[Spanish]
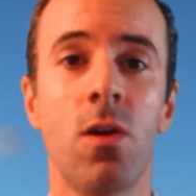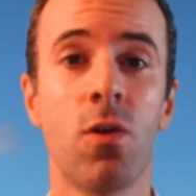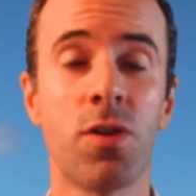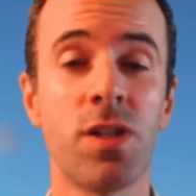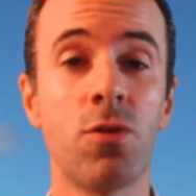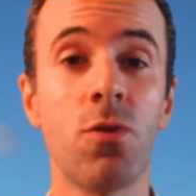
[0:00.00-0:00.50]

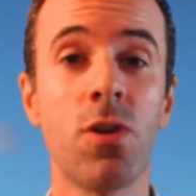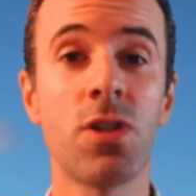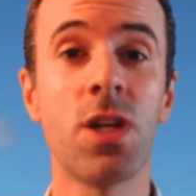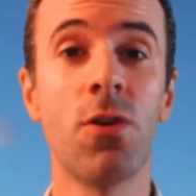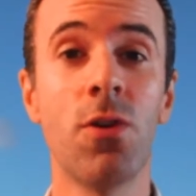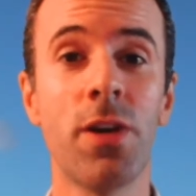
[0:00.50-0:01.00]
Los estudios
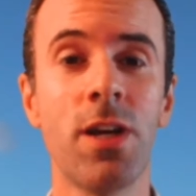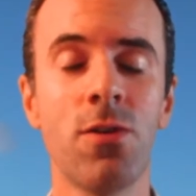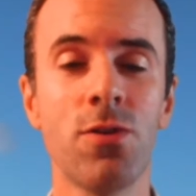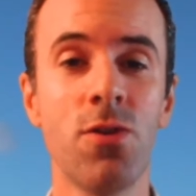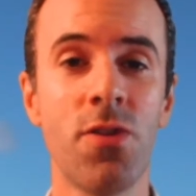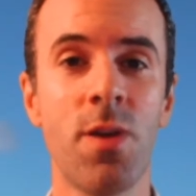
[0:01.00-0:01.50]

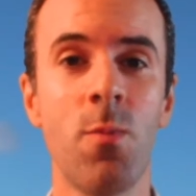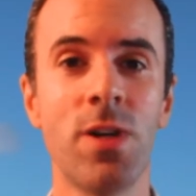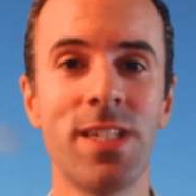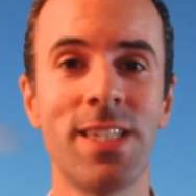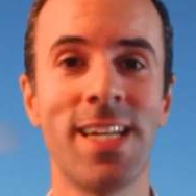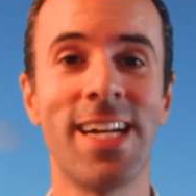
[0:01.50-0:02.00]
psicológicos nos
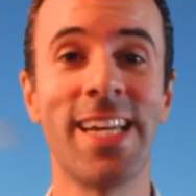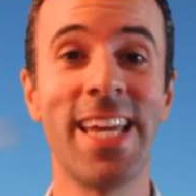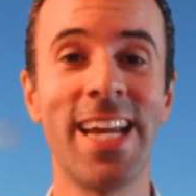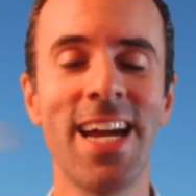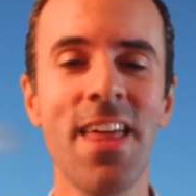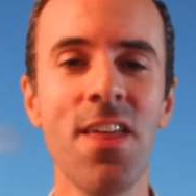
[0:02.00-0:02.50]
demuestran
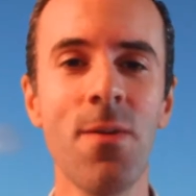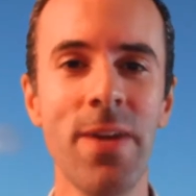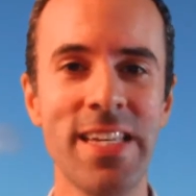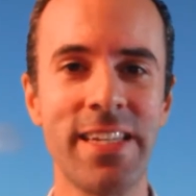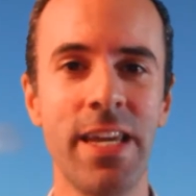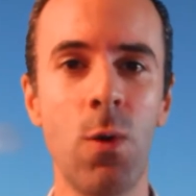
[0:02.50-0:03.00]
que cada
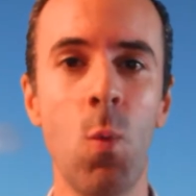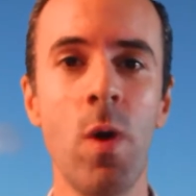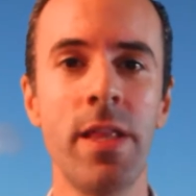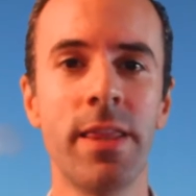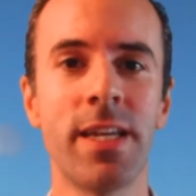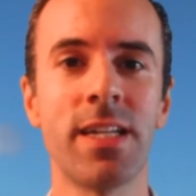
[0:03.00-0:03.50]
vez que
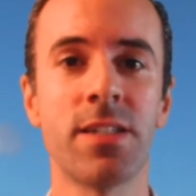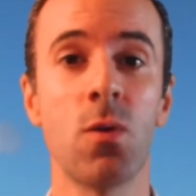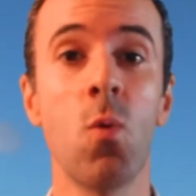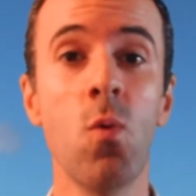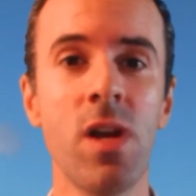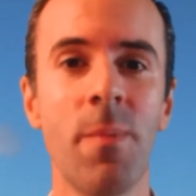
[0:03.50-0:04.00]

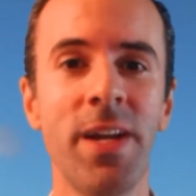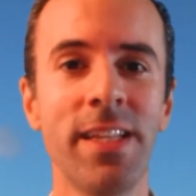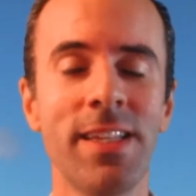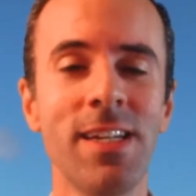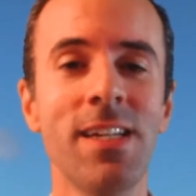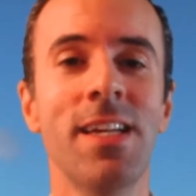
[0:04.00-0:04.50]
cuentas una
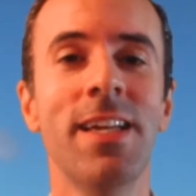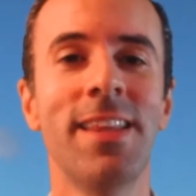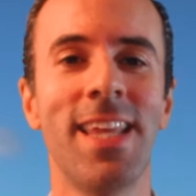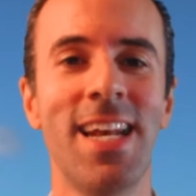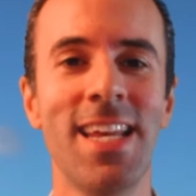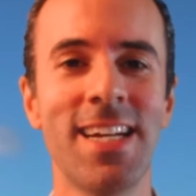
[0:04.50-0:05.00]
meta,
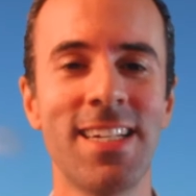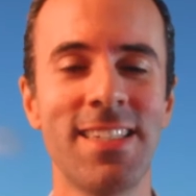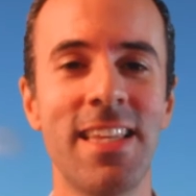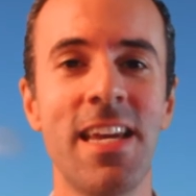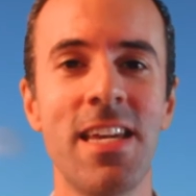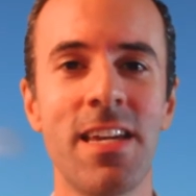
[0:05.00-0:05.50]
te
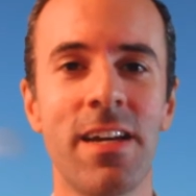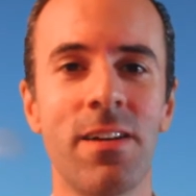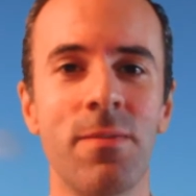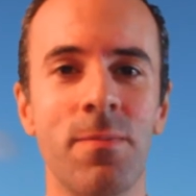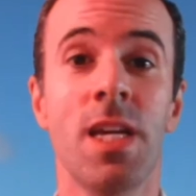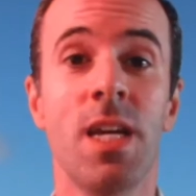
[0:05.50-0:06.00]
alejas de
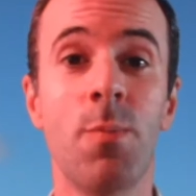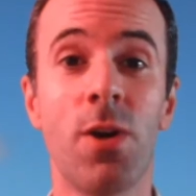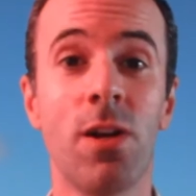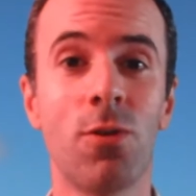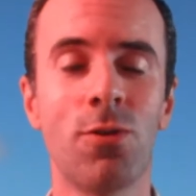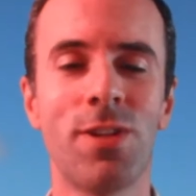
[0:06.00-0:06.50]
ella. Y por
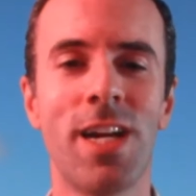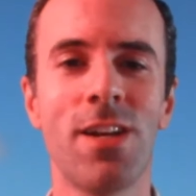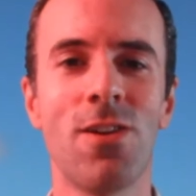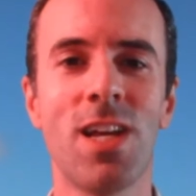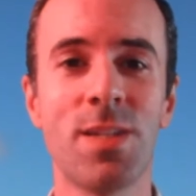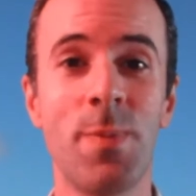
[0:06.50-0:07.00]
el
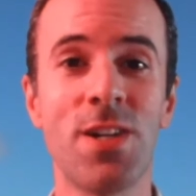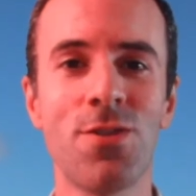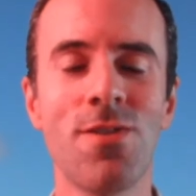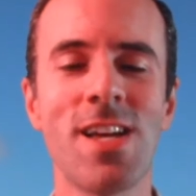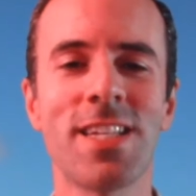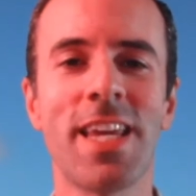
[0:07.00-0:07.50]
contrario, las
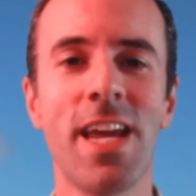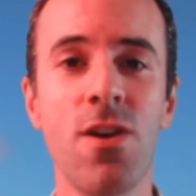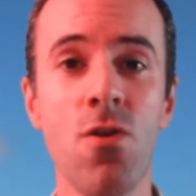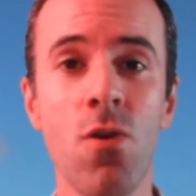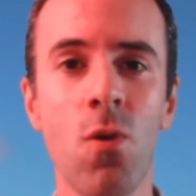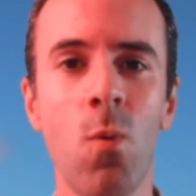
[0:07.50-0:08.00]
personas que
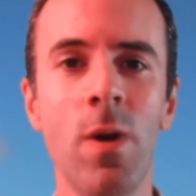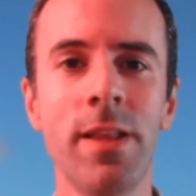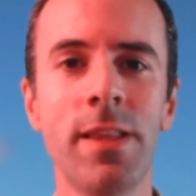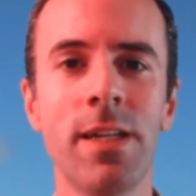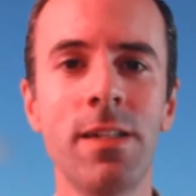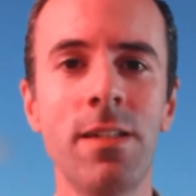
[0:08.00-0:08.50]
no lo
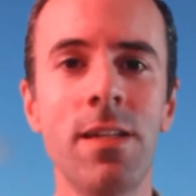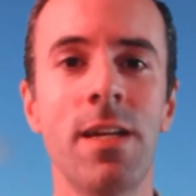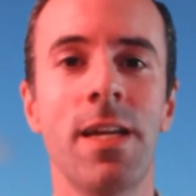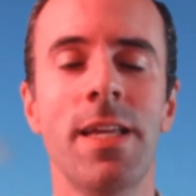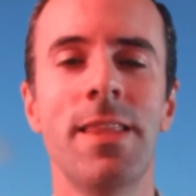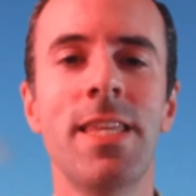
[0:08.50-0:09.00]
cuentan
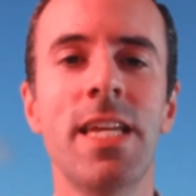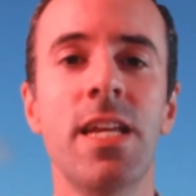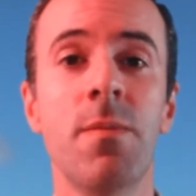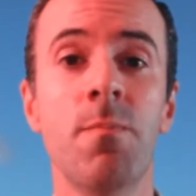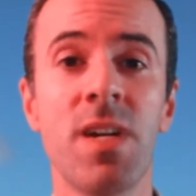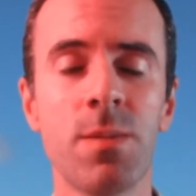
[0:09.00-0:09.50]

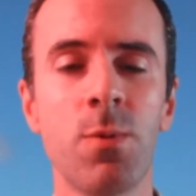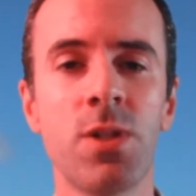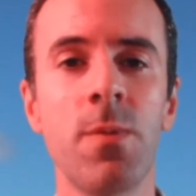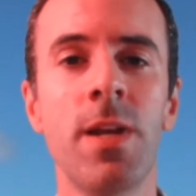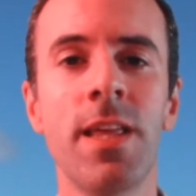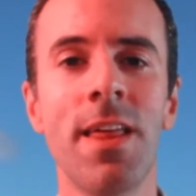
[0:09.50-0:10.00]
tiene más
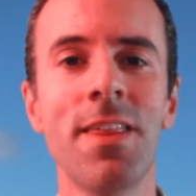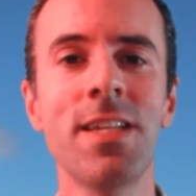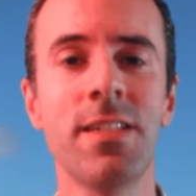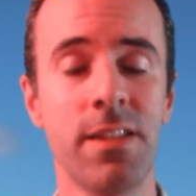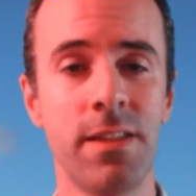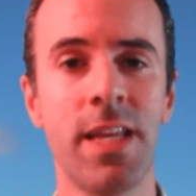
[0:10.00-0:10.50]

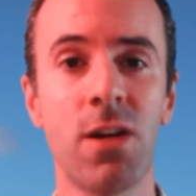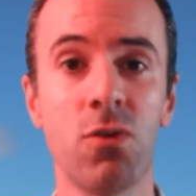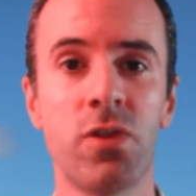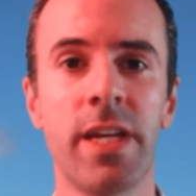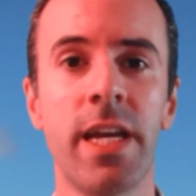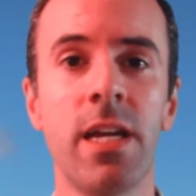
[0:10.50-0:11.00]
posibilidades de
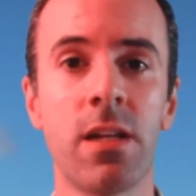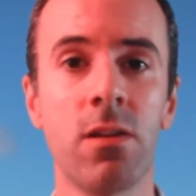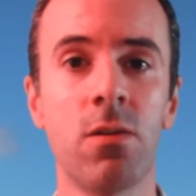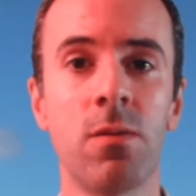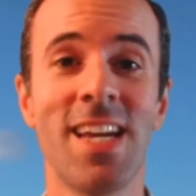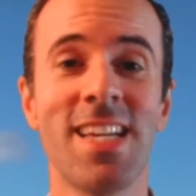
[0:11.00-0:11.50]

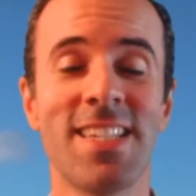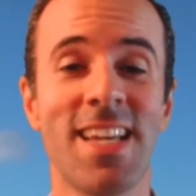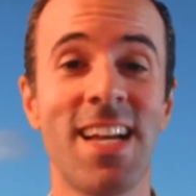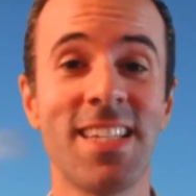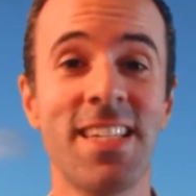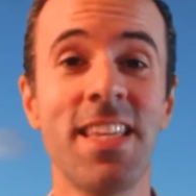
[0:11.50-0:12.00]
conseguirlo. Es
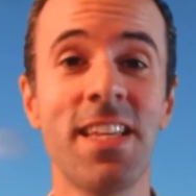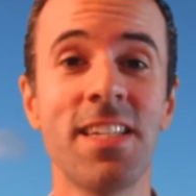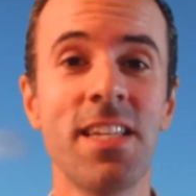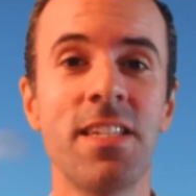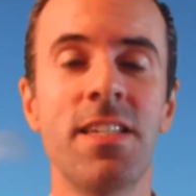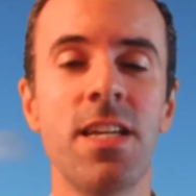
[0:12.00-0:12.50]
así de
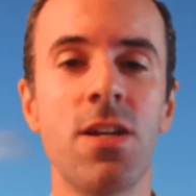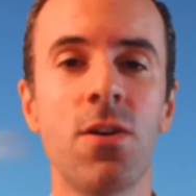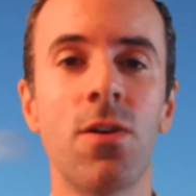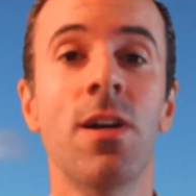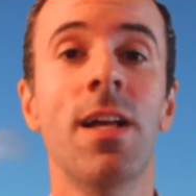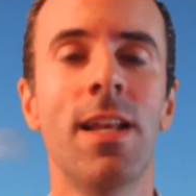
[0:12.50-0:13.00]

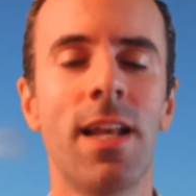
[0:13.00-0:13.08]
sencillo.